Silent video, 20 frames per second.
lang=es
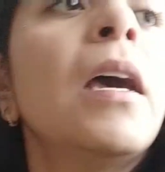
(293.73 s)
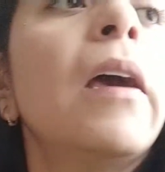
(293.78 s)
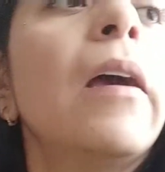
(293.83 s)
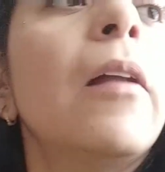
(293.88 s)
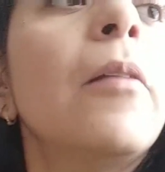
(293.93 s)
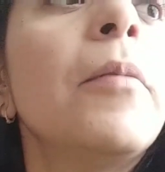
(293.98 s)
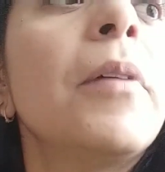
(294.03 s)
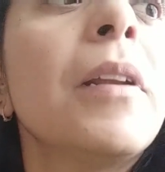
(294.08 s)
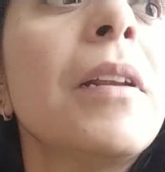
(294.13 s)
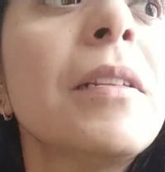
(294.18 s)

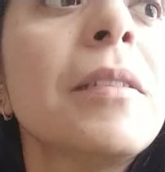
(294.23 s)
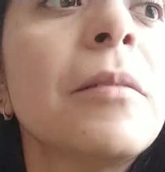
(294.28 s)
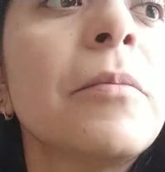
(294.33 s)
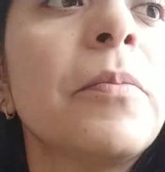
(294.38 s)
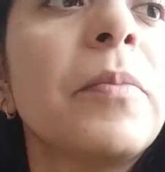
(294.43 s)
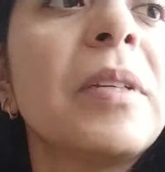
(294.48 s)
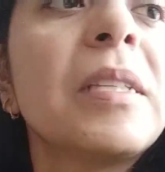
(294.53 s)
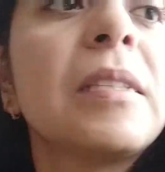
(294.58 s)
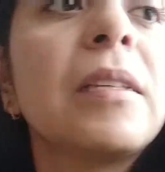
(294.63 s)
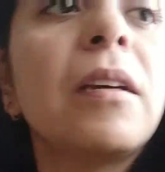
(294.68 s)
El viernes
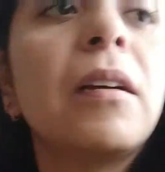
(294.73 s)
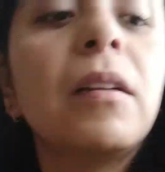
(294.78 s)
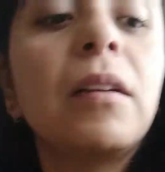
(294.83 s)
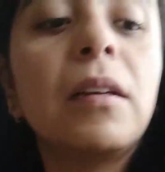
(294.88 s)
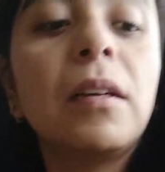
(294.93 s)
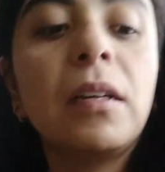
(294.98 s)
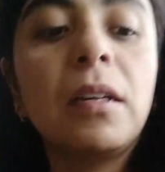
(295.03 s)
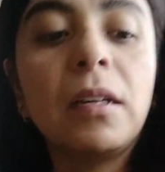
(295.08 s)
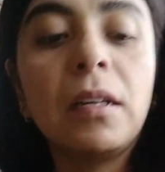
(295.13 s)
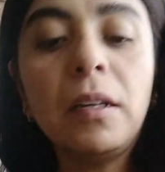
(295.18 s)
empecé a
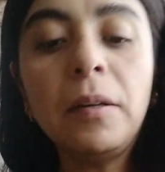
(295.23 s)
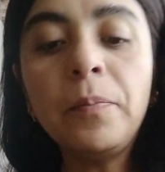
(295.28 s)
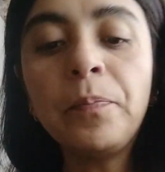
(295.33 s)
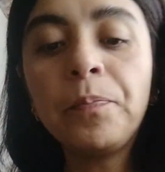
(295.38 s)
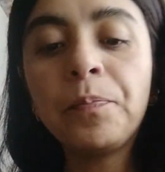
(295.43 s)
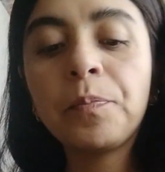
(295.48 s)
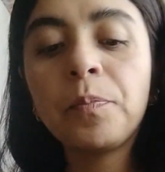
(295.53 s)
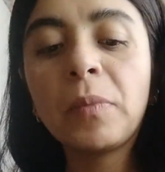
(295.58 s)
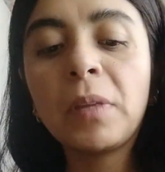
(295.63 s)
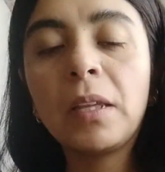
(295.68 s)
leer
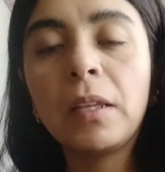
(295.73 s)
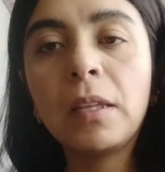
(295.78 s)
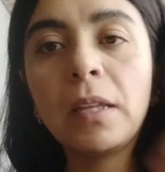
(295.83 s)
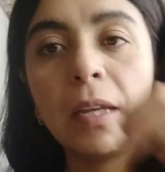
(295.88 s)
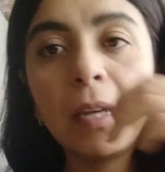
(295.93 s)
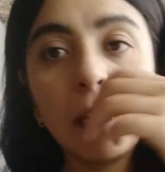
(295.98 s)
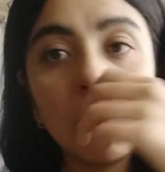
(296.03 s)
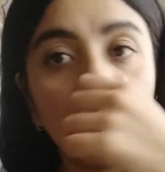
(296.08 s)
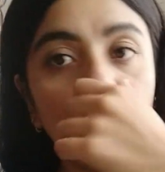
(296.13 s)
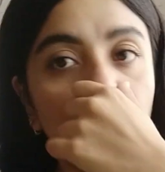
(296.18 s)

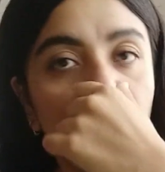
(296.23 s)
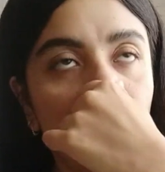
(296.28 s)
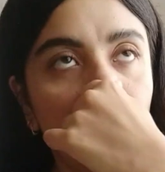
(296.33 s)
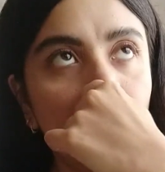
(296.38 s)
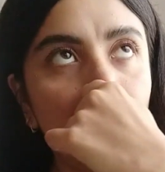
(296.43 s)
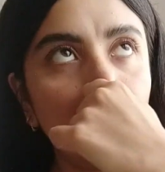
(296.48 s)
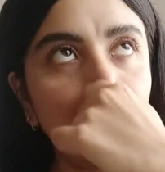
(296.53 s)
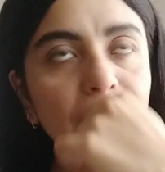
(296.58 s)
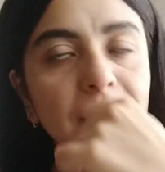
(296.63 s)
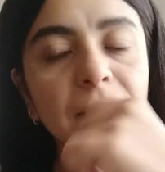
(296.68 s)
de
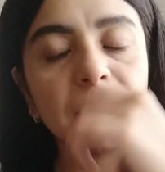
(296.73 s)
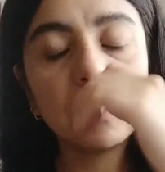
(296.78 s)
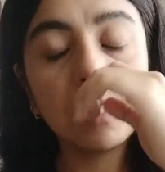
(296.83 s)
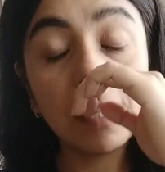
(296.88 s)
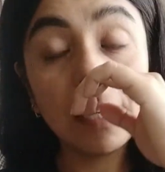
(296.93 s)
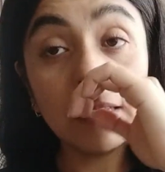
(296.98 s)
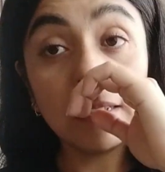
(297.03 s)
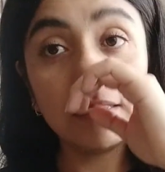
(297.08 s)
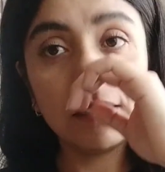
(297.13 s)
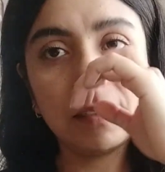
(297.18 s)
Ex
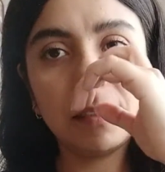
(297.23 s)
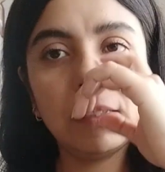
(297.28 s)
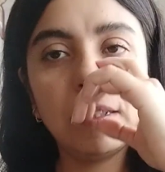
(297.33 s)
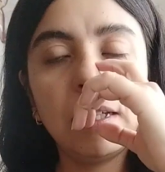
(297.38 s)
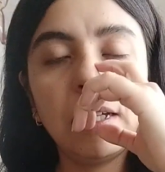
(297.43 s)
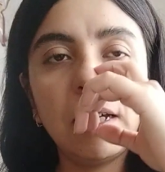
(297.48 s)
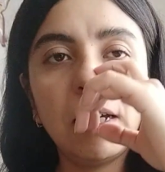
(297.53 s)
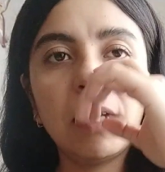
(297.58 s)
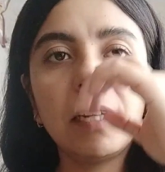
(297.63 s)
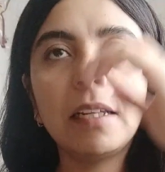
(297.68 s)
Hex
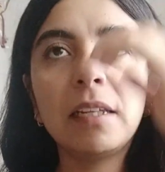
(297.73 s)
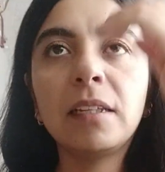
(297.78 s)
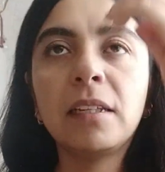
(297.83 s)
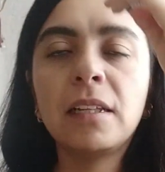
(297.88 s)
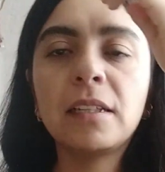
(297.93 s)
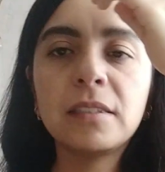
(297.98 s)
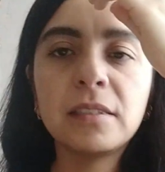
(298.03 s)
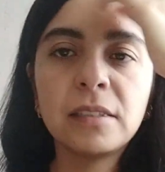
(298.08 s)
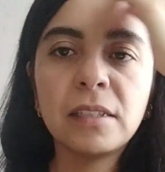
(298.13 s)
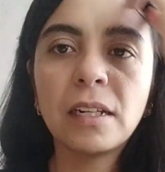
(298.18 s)
de
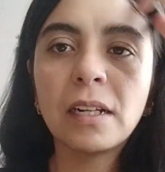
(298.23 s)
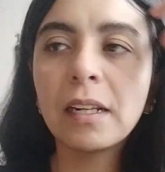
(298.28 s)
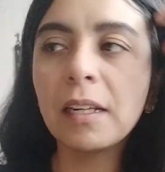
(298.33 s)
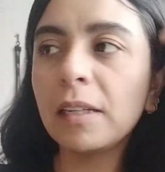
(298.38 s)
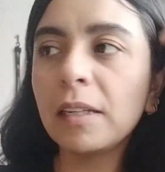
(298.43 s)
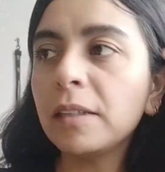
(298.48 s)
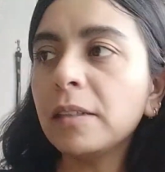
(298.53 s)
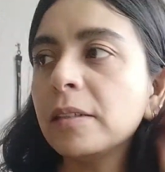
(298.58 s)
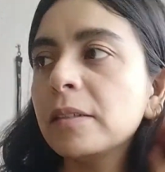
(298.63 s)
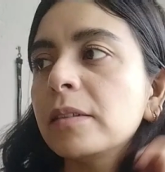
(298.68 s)
Erin
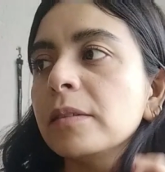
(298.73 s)
Sterling